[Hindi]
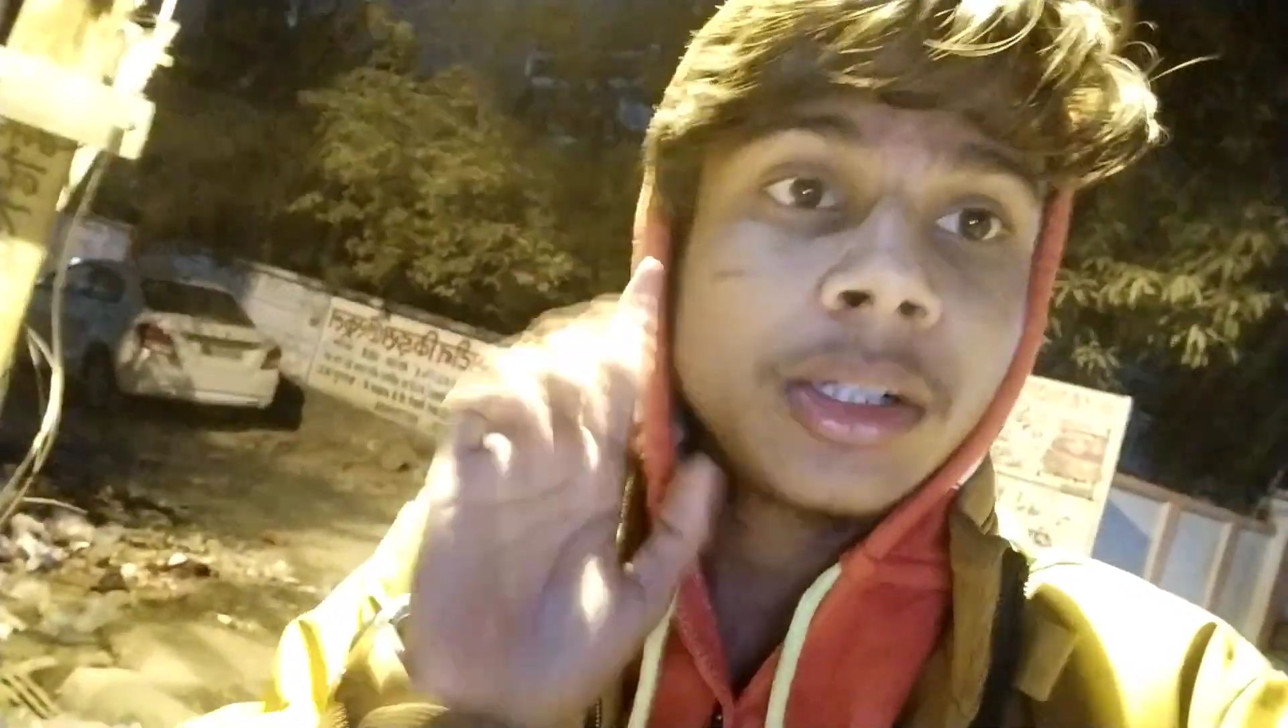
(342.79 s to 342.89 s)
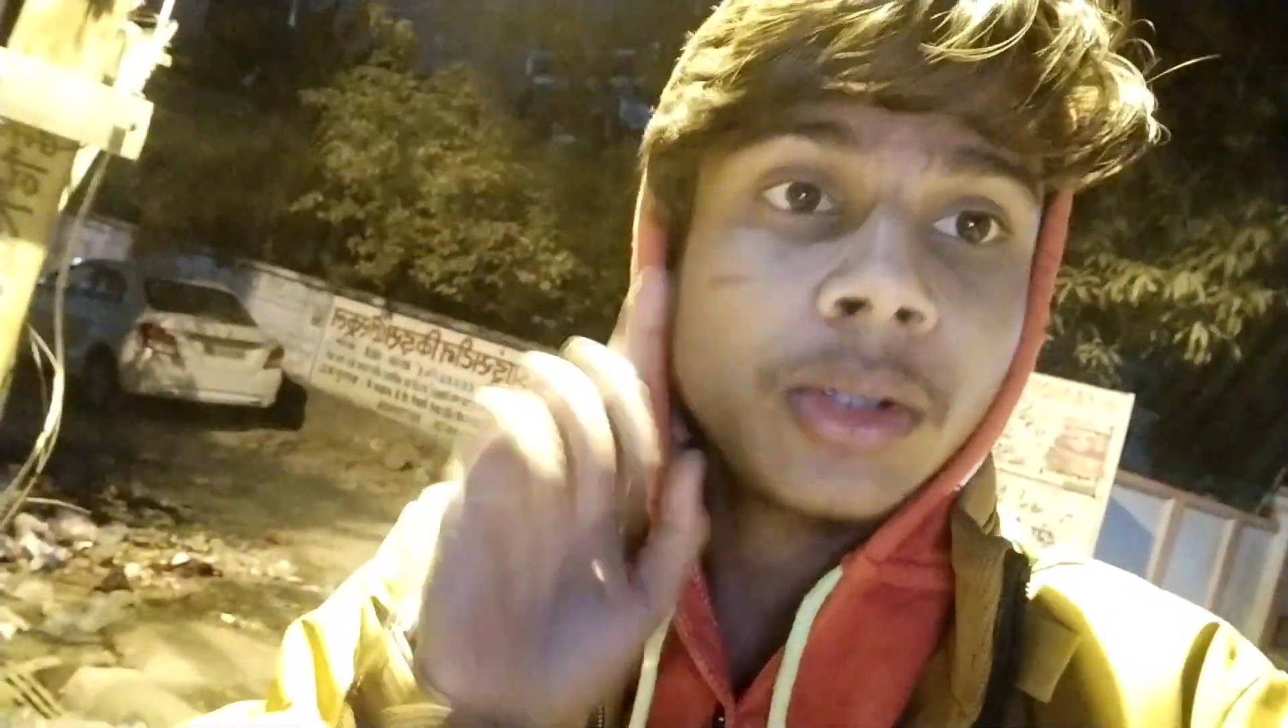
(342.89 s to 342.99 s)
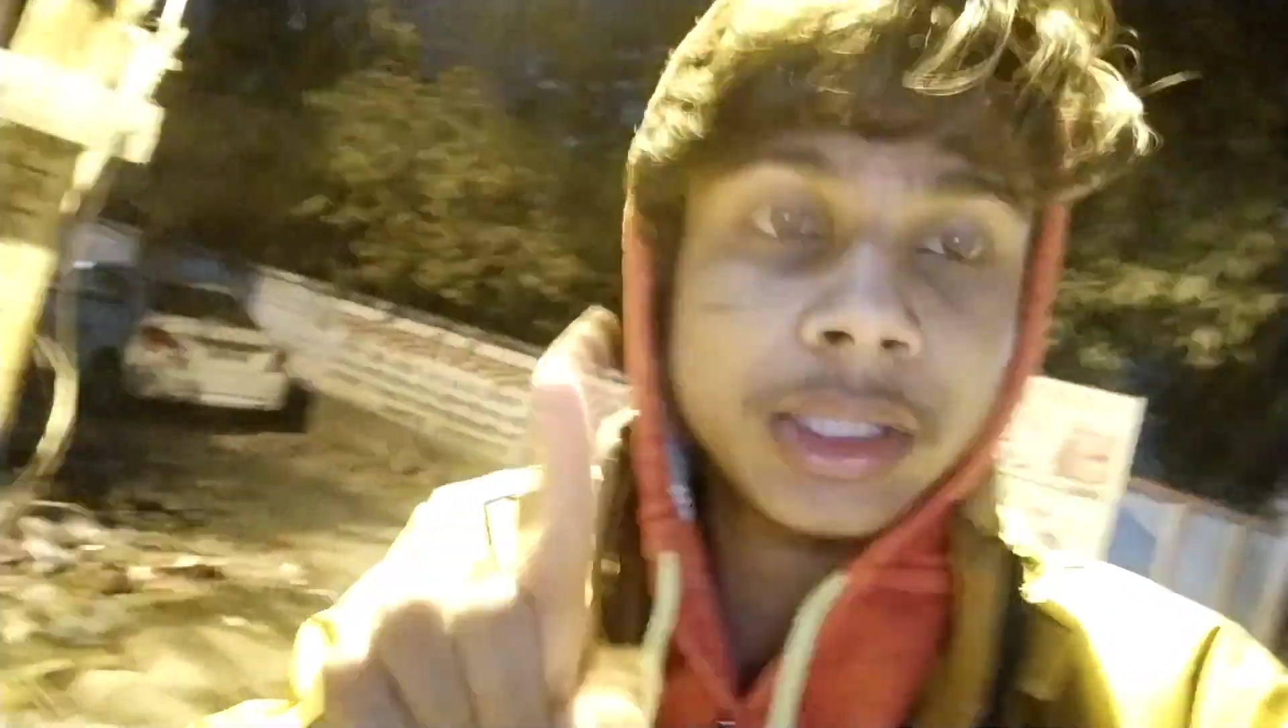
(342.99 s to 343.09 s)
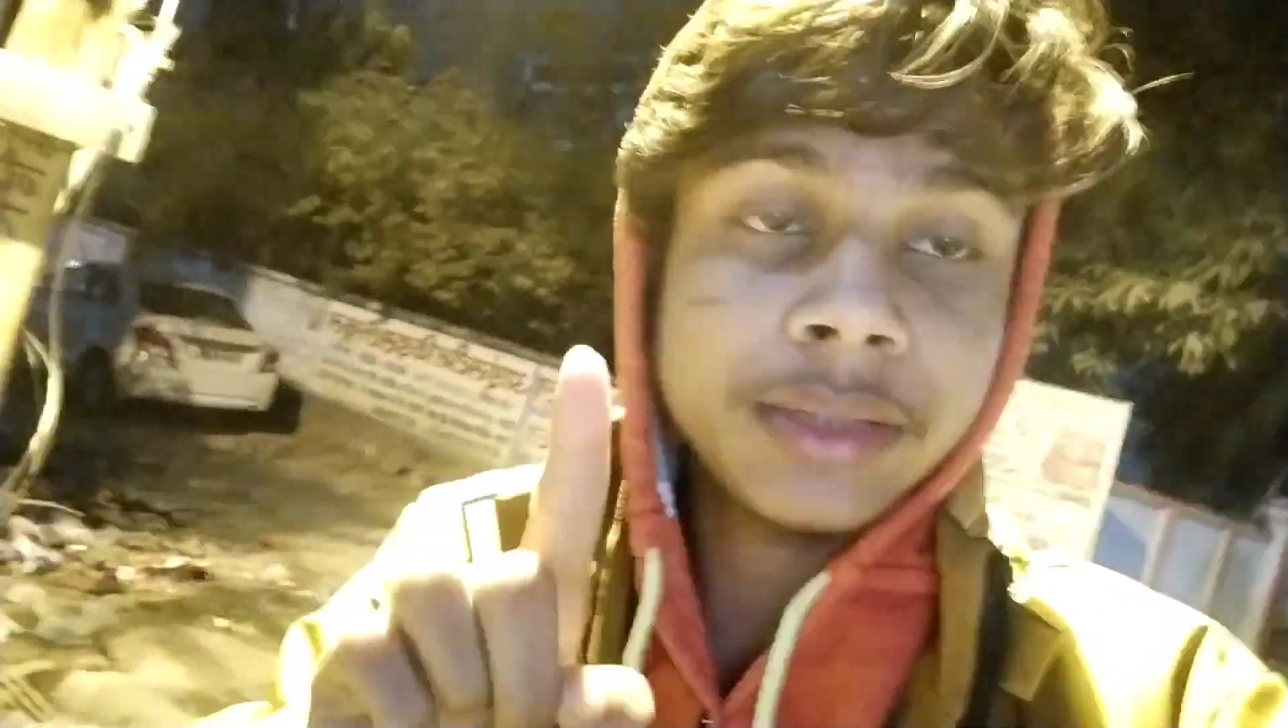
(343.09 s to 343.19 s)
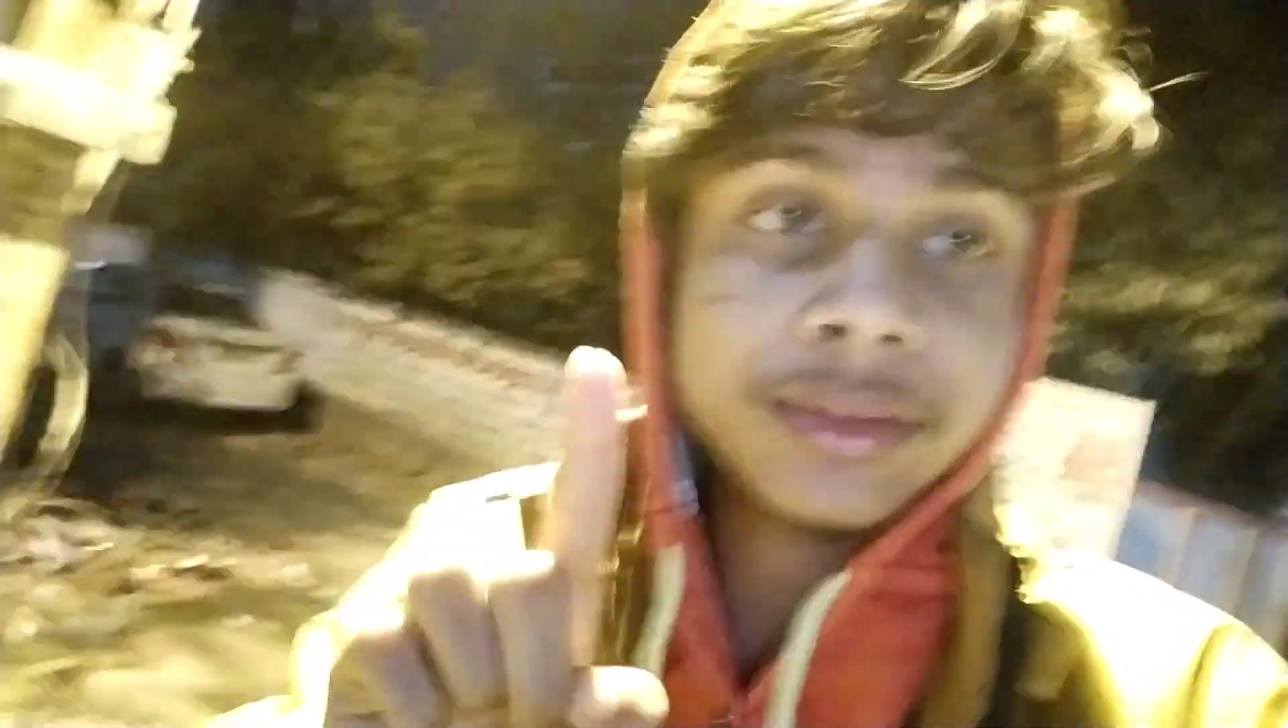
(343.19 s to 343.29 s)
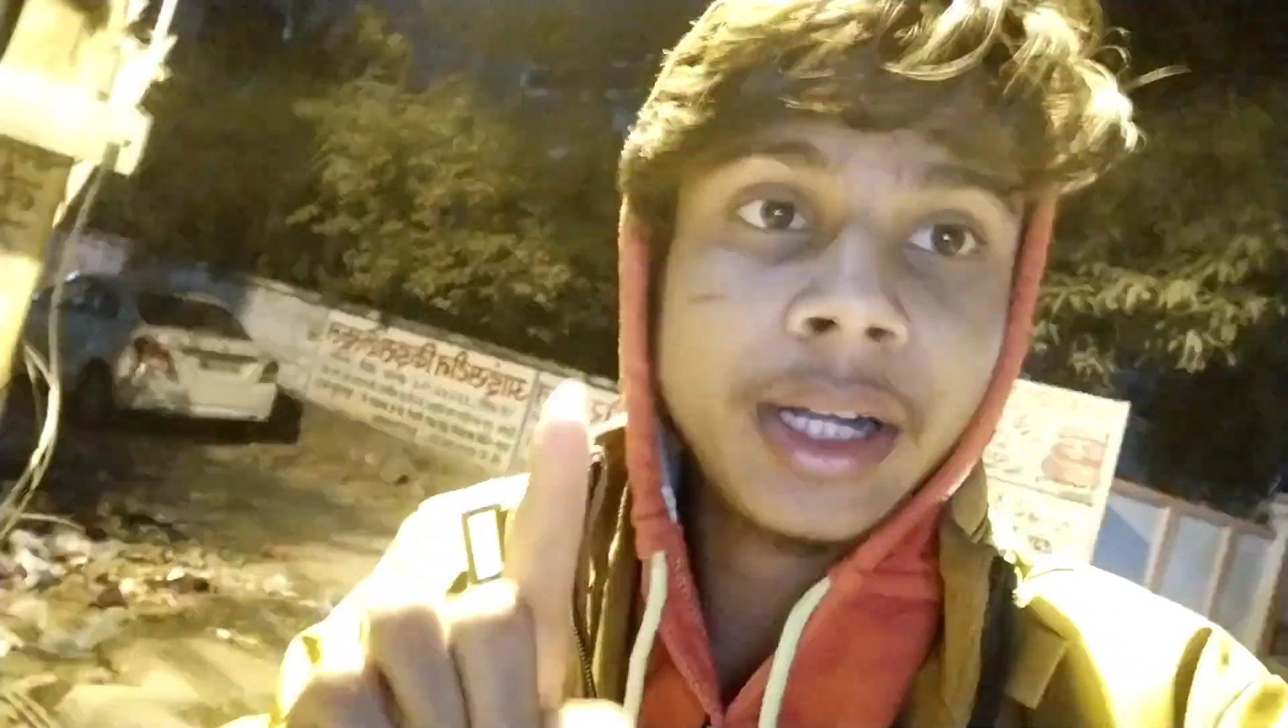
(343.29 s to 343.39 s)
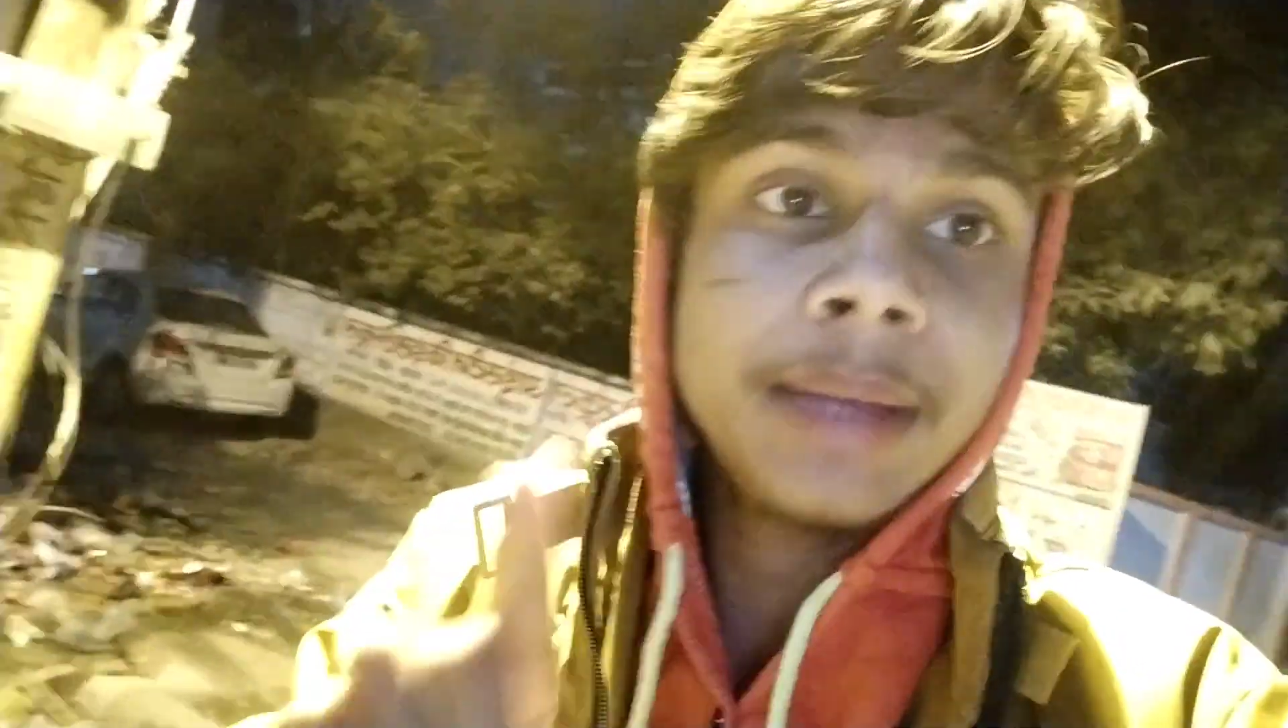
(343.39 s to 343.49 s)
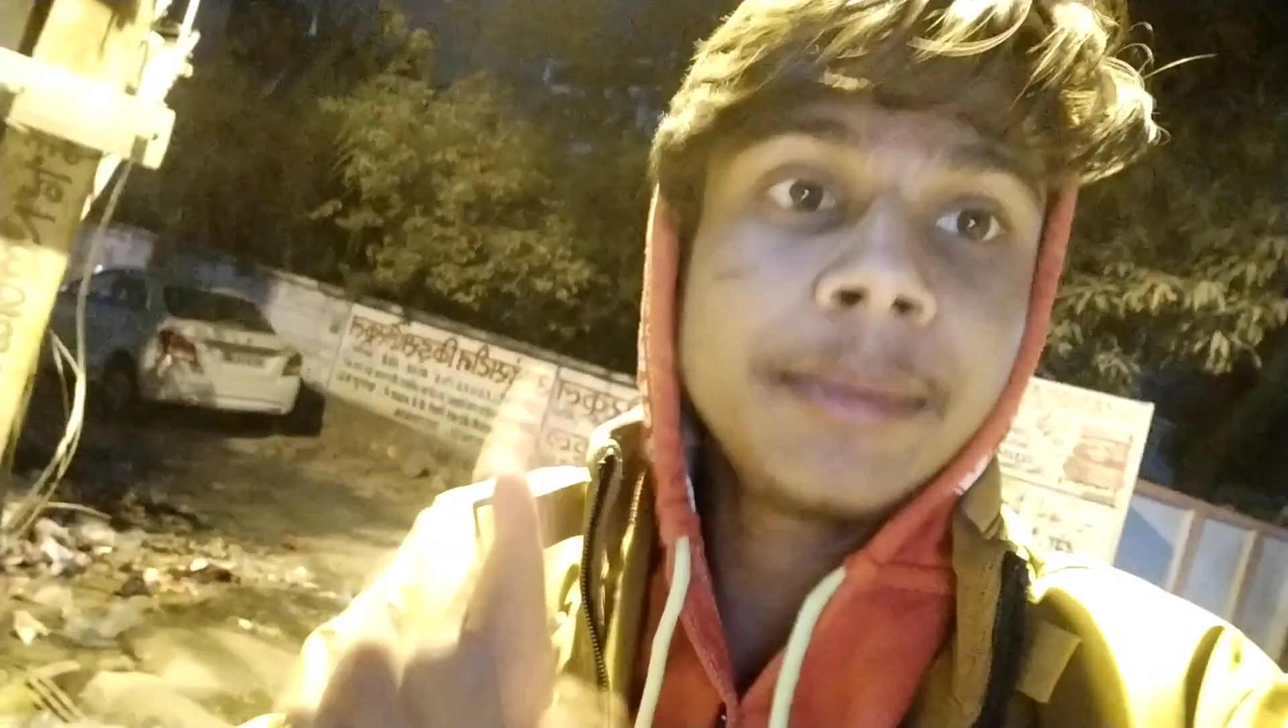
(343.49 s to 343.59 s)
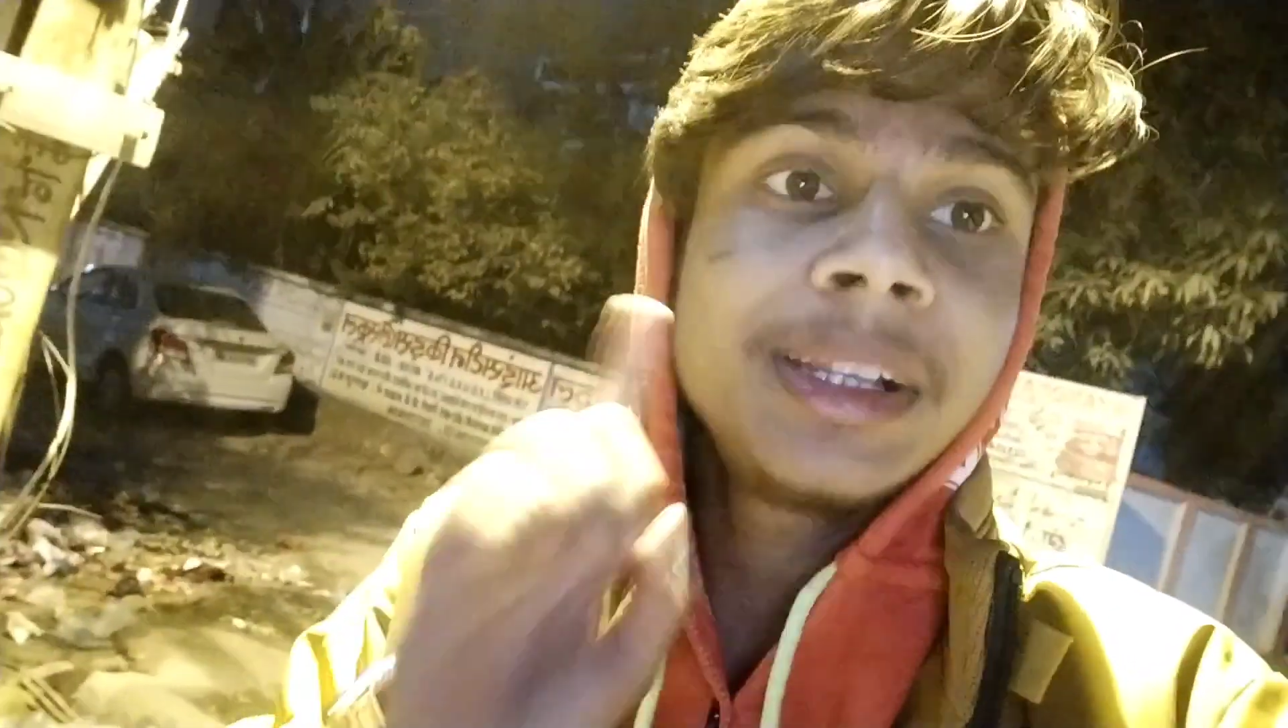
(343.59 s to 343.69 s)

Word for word: चैनल को सब्सक्राइब